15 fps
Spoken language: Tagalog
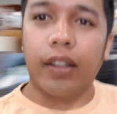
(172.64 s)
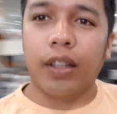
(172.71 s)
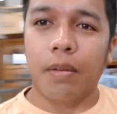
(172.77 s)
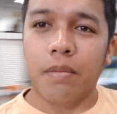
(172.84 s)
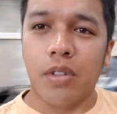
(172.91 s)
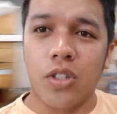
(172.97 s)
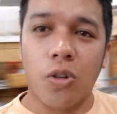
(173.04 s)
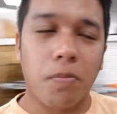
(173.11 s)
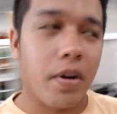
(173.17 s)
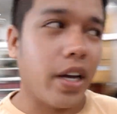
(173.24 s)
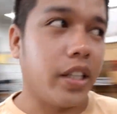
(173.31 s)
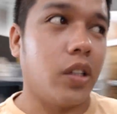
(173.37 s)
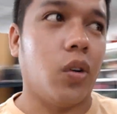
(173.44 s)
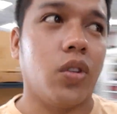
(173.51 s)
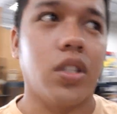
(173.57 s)
item. So,
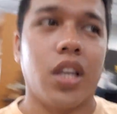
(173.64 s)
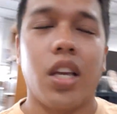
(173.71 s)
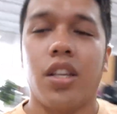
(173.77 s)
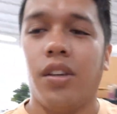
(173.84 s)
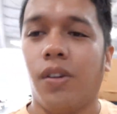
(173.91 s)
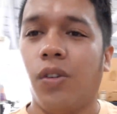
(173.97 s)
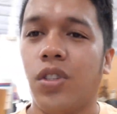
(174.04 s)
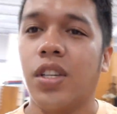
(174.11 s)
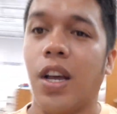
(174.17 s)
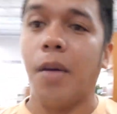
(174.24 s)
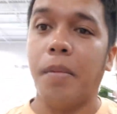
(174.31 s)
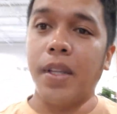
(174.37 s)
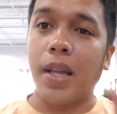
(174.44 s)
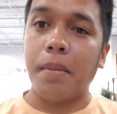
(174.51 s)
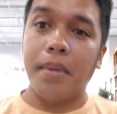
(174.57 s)
pakita ko sa inyo kung saan
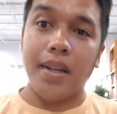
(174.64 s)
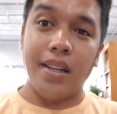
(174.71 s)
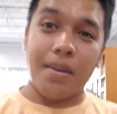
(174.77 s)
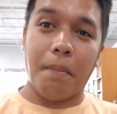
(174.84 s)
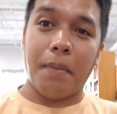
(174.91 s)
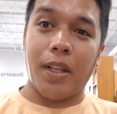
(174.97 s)
kami nabili ng